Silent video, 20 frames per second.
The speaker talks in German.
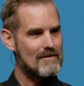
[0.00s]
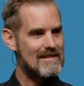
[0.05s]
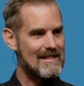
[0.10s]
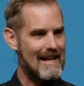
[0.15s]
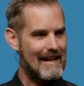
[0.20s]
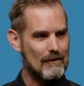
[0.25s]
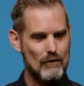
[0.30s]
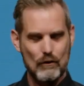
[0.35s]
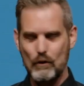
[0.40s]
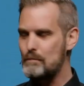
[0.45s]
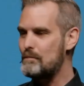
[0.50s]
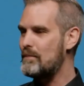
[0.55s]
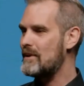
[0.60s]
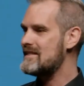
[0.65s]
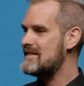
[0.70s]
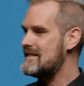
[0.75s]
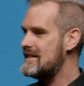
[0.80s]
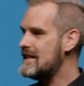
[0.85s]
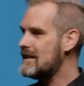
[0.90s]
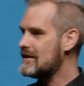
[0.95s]
Zentrum
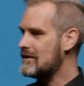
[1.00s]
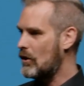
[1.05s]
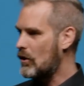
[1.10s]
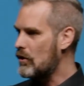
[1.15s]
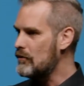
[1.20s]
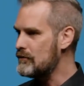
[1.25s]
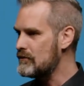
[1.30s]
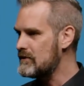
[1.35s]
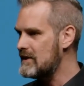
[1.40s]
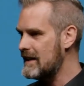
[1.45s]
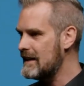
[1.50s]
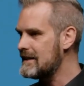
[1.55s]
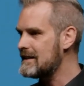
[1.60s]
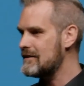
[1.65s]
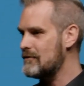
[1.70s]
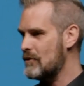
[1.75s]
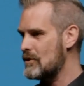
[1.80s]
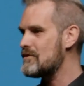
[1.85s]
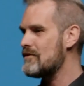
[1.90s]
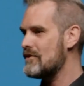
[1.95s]
passiert oft
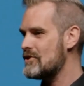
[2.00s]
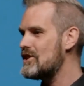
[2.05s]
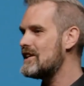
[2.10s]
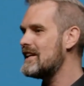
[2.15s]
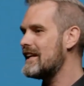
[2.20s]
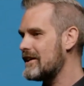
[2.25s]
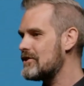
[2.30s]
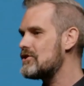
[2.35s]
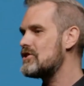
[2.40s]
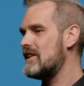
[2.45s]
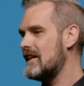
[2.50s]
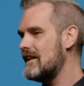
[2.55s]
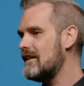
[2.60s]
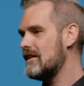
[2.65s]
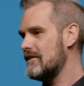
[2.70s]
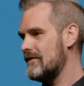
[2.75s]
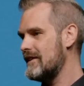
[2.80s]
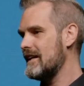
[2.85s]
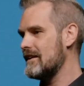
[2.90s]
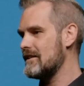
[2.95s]
dort, wo es wahrscheinlich
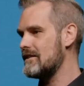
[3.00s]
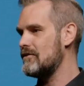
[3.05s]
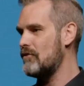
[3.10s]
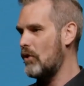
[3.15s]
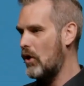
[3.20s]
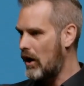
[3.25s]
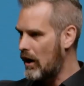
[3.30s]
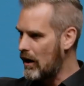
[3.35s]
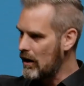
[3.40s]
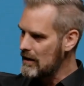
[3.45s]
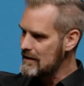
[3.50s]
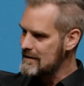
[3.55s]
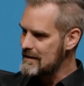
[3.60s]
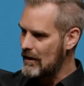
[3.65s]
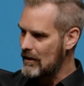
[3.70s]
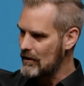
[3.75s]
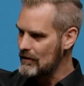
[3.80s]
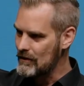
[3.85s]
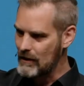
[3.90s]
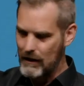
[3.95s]
stiller wird, wo alles
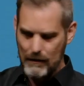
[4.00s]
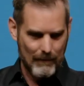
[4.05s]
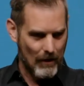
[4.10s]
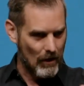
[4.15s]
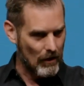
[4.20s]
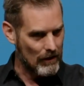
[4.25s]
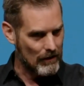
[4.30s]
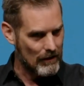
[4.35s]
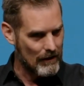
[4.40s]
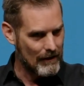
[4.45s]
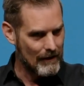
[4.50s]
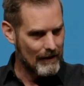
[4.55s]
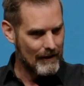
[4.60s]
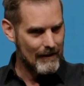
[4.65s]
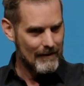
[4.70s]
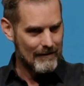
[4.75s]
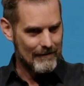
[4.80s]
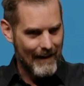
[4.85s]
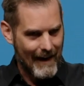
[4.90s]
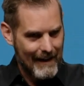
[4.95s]
andere mal
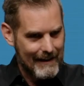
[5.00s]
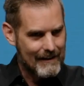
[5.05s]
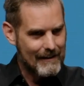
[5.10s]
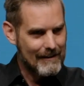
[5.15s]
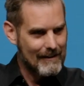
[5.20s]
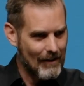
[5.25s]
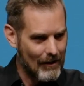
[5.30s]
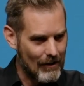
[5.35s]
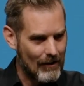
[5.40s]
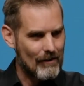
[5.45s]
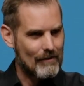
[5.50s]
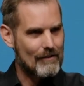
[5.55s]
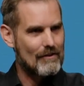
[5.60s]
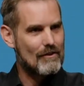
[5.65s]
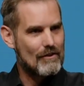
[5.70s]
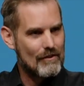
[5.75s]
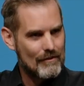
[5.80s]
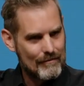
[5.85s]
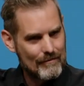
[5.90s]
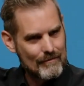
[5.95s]
weggeht.